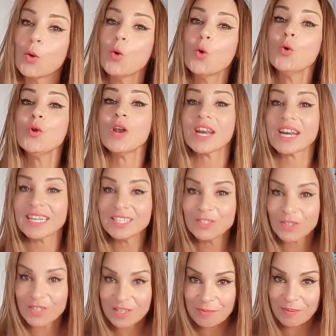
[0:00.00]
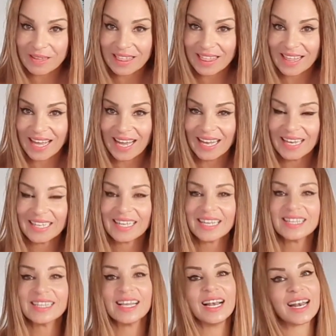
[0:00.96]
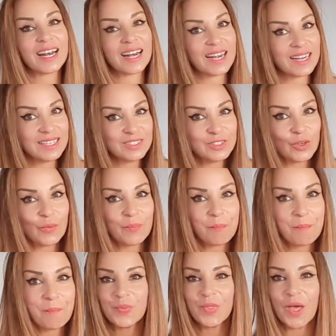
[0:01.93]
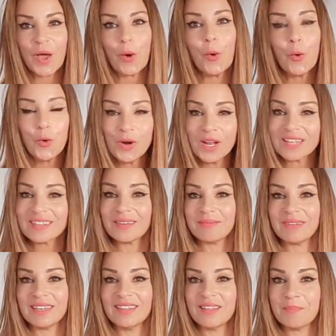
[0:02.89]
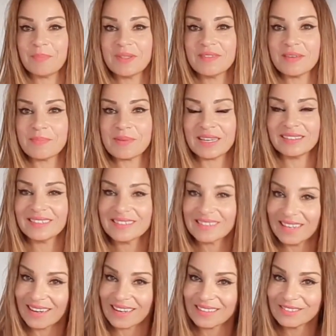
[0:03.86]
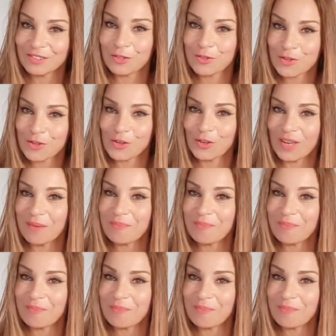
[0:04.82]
un reto especial que es el reto de una semana de principiantes, el reto Choque